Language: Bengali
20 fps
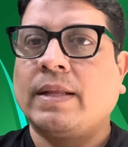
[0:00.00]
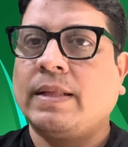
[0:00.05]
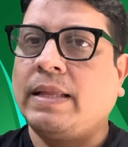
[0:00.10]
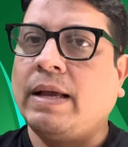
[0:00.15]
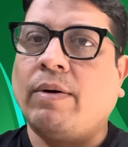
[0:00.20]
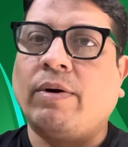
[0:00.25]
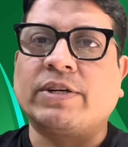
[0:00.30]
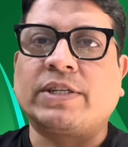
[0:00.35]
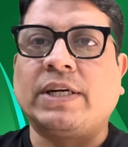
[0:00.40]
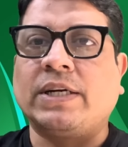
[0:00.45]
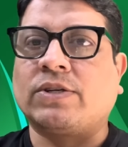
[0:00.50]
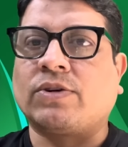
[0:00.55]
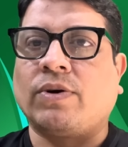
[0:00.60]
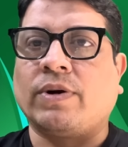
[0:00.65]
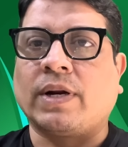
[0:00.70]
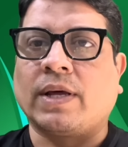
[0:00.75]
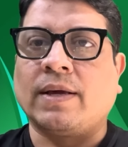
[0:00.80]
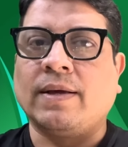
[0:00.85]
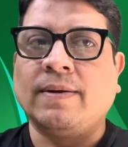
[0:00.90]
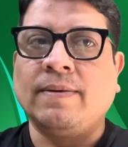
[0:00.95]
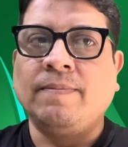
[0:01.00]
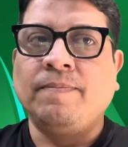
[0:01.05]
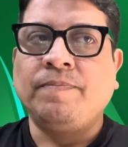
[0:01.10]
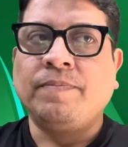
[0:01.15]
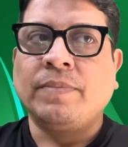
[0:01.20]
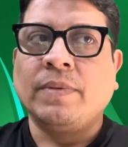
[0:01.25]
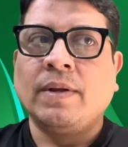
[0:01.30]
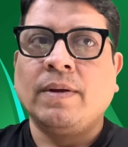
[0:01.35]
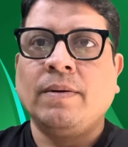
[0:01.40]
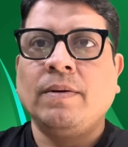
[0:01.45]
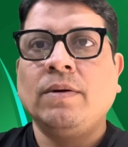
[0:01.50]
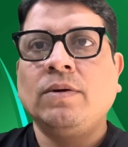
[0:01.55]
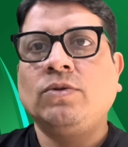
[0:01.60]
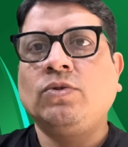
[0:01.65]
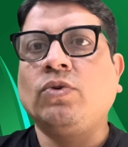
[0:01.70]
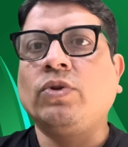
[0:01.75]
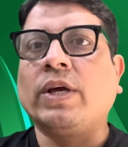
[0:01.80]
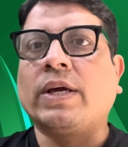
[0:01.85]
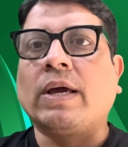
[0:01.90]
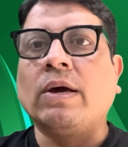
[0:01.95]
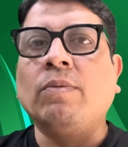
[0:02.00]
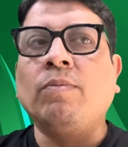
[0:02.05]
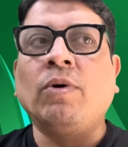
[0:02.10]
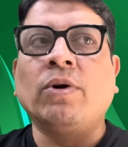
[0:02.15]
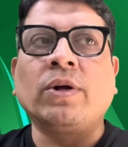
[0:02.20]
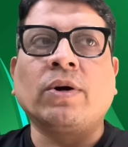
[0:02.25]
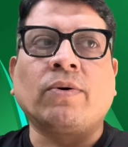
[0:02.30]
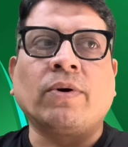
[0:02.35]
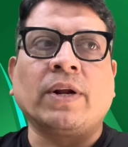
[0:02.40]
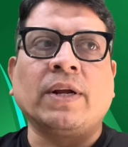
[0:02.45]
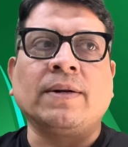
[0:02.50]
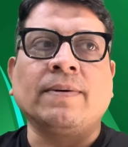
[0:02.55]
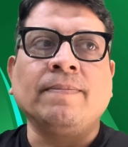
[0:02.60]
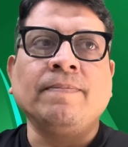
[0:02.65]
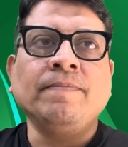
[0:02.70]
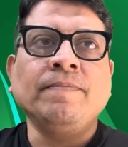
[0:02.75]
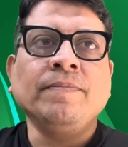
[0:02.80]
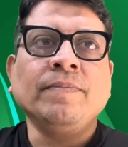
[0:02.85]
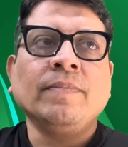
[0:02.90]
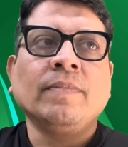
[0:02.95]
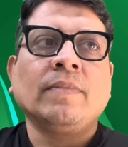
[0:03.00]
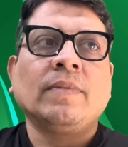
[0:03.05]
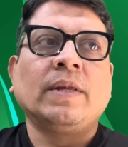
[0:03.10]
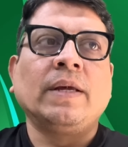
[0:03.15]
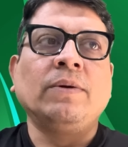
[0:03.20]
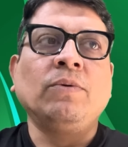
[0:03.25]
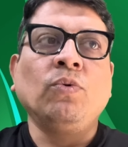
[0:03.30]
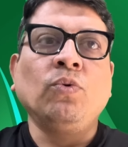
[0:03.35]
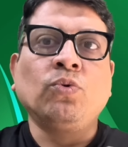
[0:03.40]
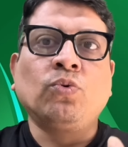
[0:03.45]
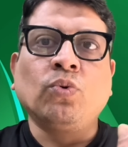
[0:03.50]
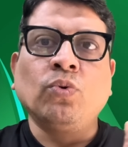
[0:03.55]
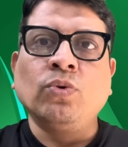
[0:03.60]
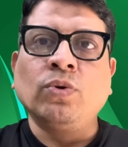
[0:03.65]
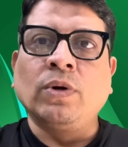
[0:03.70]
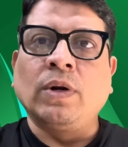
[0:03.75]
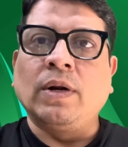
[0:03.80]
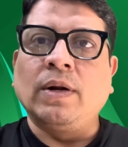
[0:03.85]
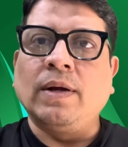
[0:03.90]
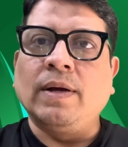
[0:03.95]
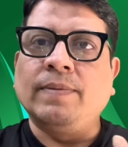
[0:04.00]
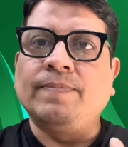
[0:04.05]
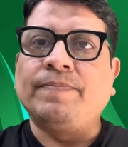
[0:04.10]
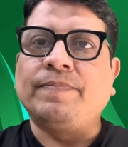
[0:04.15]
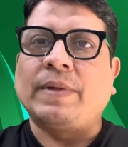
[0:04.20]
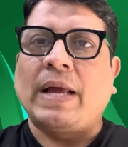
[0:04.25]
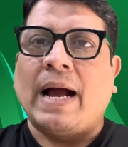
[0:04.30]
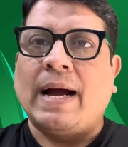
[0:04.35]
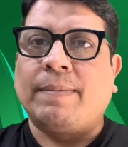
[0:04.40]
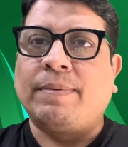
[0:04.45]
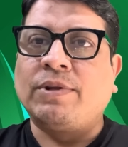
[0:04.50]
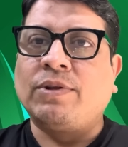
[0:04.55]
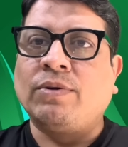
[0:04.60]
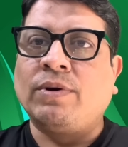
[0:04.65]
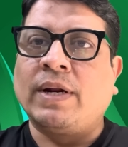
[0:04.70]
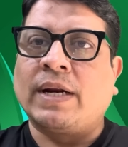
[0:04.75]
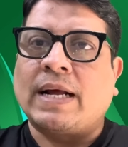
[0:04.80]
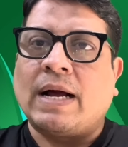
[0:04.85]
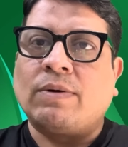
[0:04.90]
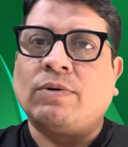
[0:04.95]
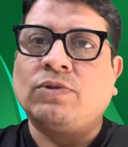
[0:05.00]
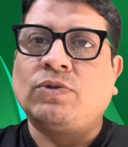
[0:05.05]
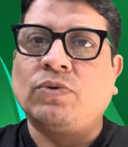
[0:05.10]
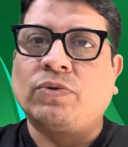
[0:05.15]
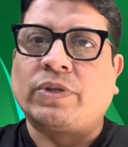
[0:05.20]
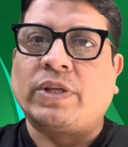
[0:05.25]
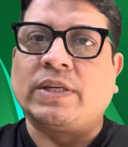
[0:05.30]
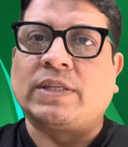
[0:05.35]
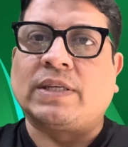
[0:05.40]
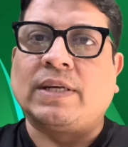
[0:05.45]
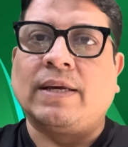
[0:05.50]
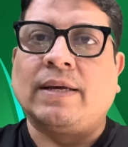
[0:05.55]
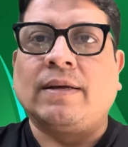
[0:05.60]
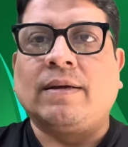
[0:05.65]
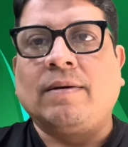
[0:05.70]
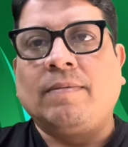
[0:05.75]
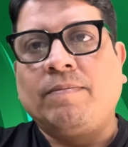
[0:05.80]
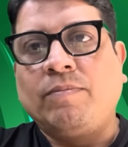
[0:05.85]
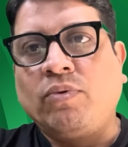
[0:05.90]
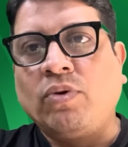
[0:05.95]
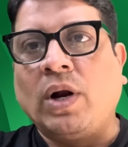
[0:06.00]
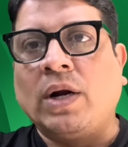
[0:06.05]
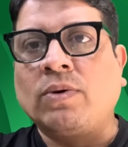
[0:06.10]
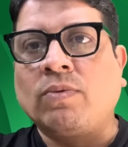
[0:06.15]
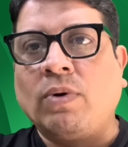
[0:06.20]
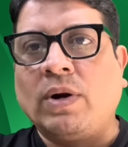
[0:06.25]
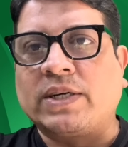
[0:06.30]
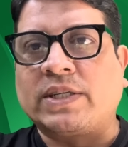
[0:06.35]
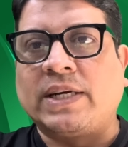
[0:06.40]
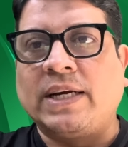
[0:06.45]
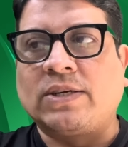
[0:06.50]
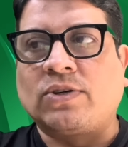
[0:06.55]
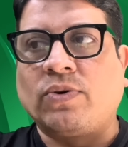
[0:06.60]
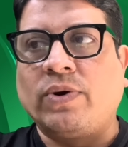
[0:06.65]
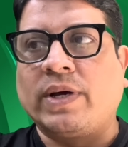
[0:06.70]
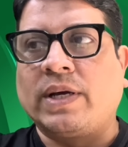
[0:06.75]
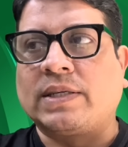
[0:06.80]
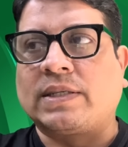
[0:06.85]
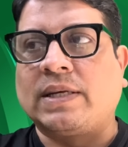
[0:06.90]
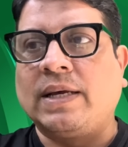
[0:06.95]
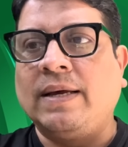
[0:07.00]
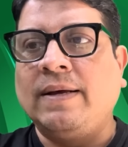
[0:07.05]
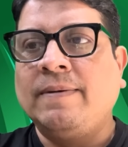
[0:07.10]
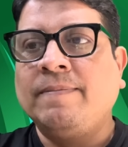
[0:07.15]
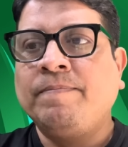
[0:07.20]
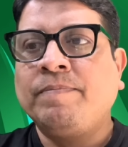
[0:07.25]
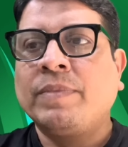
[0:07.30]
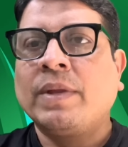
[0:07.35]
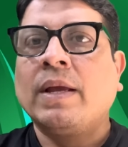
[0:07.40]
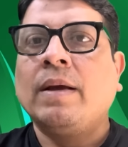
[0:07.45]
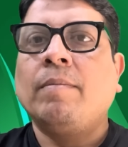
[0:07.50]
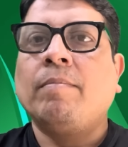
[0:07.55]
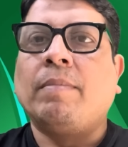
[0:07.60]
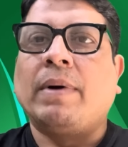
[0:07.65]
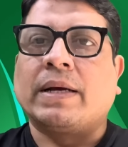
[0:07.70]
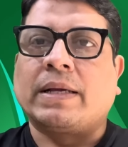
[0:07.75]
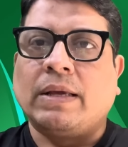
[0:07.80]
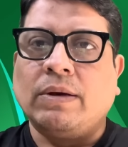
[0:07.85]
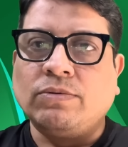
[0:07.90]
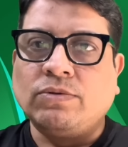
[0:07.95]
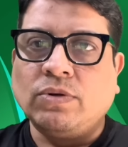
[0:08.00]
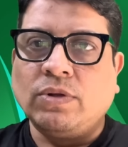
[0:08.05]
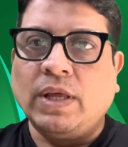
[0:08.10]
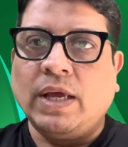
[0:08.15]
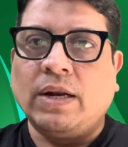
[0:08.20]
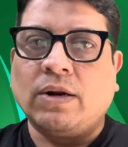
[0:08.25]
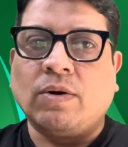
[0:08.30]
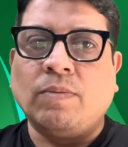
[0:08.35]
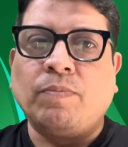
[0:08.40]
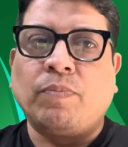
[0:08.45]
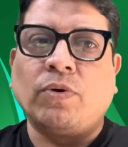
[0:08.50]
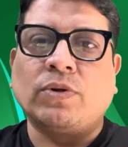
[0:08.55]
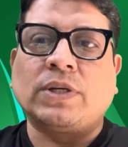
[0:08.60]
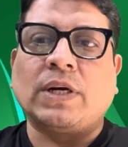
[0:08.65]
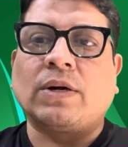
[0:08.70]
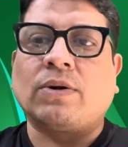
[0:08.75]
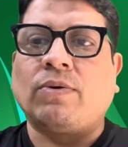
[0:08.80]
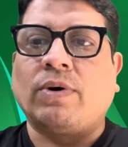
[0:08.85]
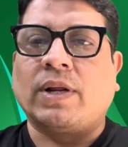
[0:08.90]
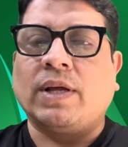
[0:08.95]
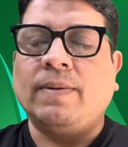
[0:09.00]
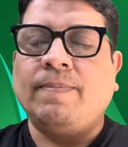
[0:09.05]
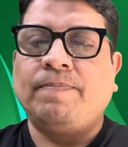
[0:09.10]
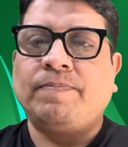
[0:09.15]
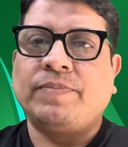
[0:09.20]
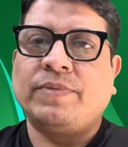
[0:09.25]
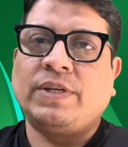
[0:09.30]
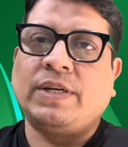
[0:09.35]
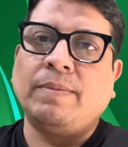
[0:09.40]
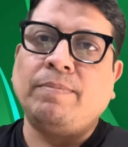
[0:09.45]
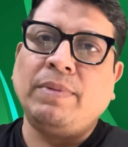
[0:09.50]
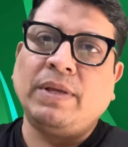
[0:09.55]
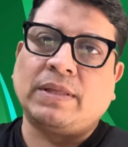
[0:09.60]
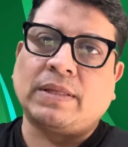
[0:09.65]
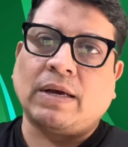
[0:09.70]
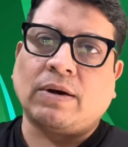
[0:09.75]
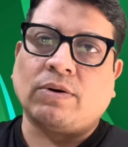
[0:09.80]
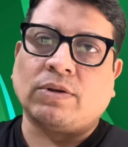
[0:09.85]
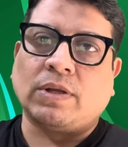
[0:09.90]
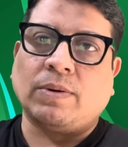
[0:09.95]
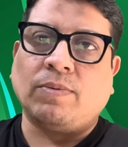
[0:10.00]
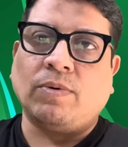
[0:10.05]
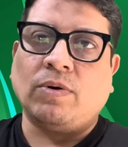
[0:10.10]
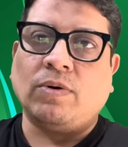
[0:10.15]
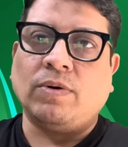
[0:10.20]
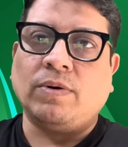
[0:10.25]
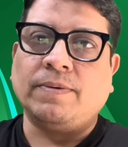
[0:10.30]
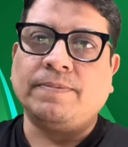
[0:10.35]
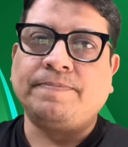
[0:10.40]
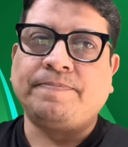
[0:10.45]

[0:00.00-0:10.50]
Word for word: দেওয়া শেষ হয় যদি কেউ মনে করেন যে নতুন আবেদনের কাগজ উঠতেছে পুরানগুলো শেষ হয়ে গেছে বা কেউ যদি এরকম প্রচার করে সে মিথ্যা কথা বললো